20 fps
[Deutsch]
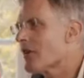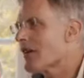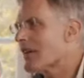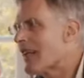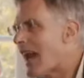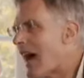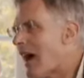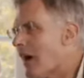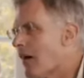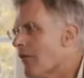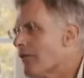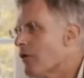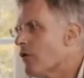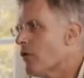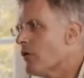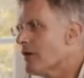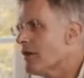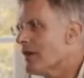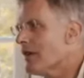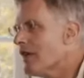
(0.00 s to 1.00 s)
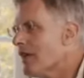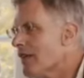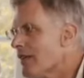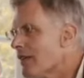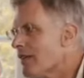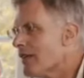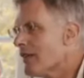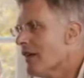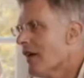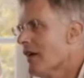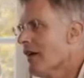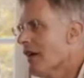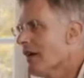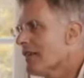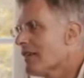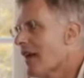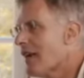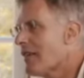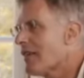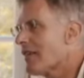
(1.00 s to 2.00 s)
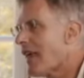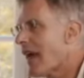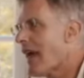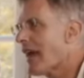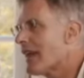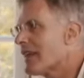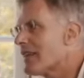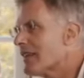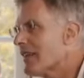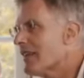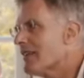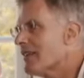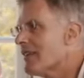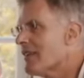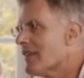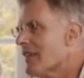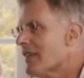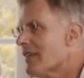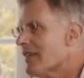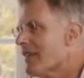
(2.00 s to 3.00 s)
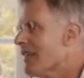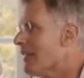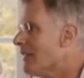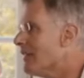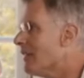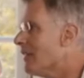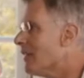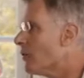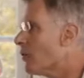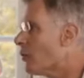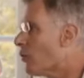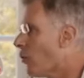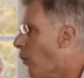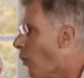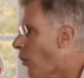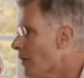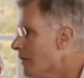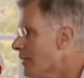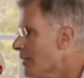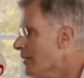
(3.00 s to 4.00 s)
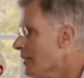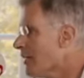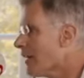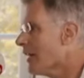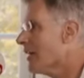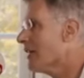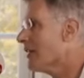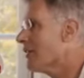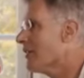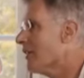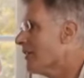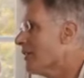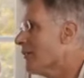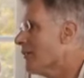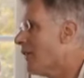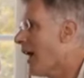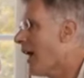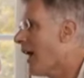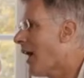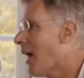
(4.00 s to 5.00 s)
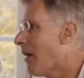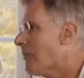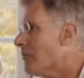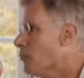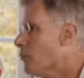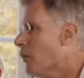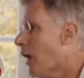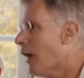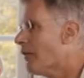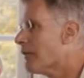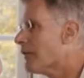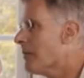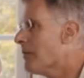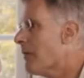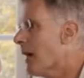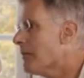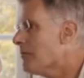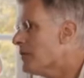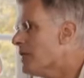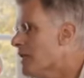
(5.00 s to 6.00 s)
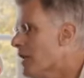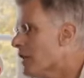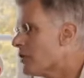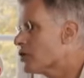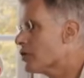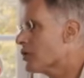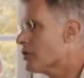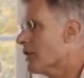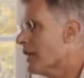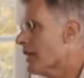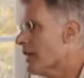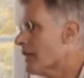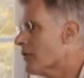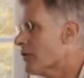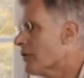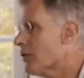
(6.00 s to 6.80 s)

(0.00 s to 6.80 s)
klar wurde, ist, dass eigentlich die, die, die Grundrechte, die wir haben, nur auf dem Papier stehen